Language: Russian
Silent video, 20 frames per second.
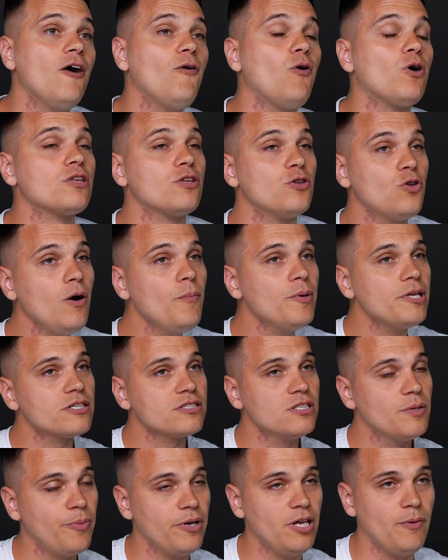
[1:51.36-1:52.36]
вот, но мы
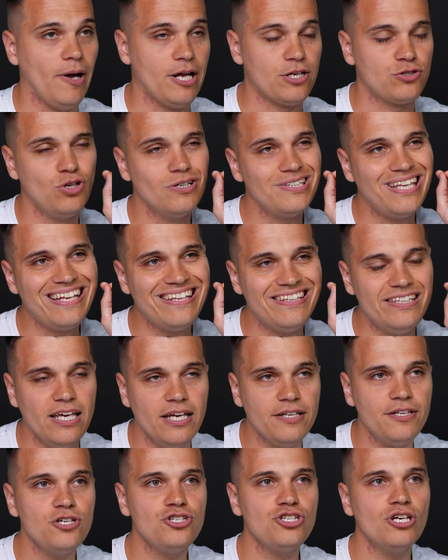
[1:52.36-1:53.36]
должны понимать, что это
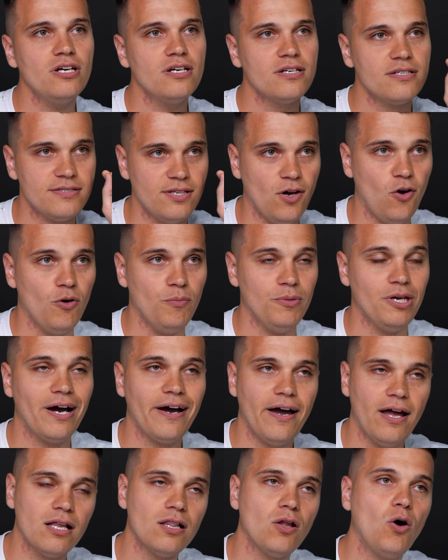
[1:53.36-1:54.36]
детище Xiaomi,
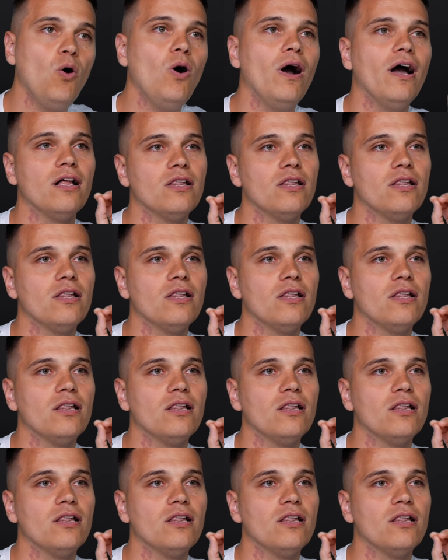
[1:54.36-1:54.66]
Halo